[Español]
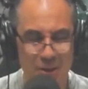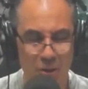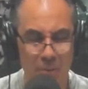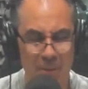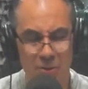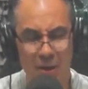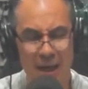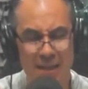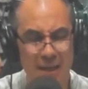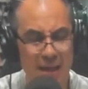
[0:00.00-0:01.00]
Compartió
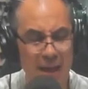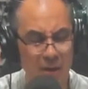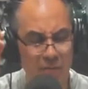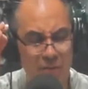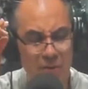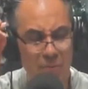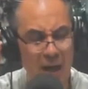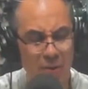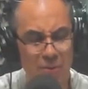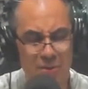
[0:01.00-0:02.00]
cartelera con
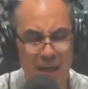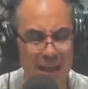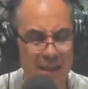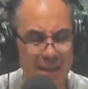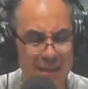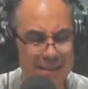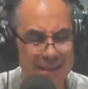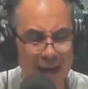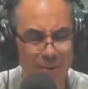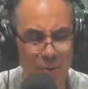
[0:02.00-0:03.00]
figuras consagradas de
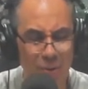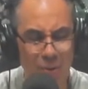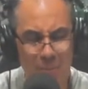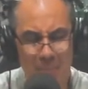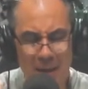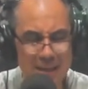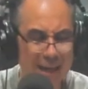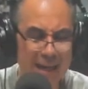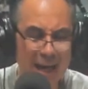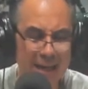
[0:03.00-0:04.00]
tango como María
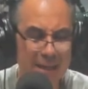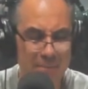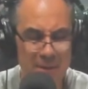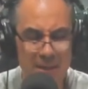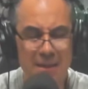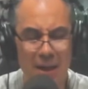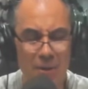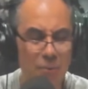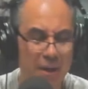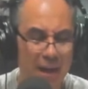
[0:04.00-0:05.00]
Grania, Virginia
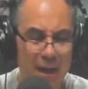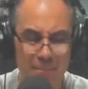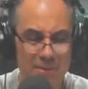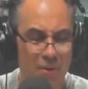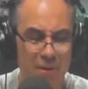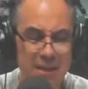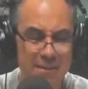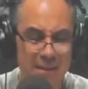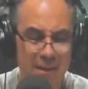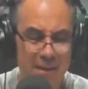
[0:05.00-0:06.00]
Luque, Alba
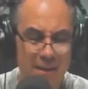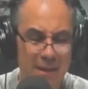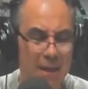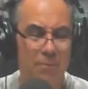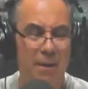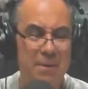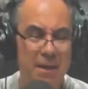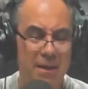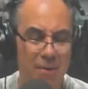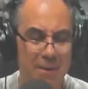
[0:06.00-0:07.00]
Solís, Raúl
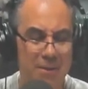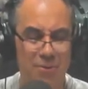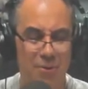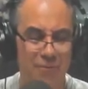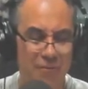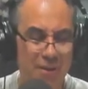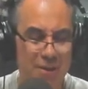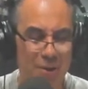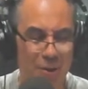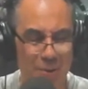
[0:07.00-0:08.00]
Lavie, Roberto
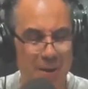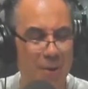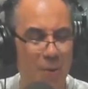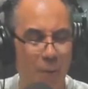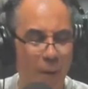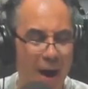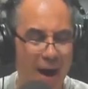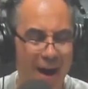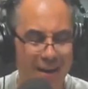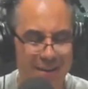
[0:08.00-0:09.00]
Rufino, Rubén
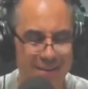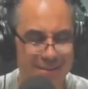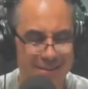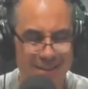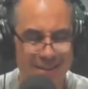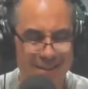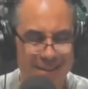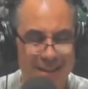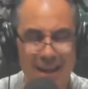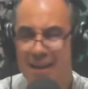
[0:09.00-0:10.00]
Juárez,
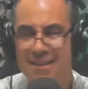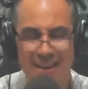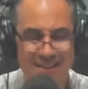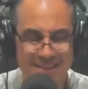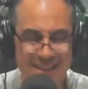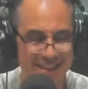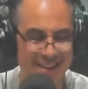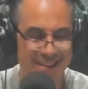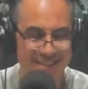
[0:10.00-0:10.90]
y la lista sigue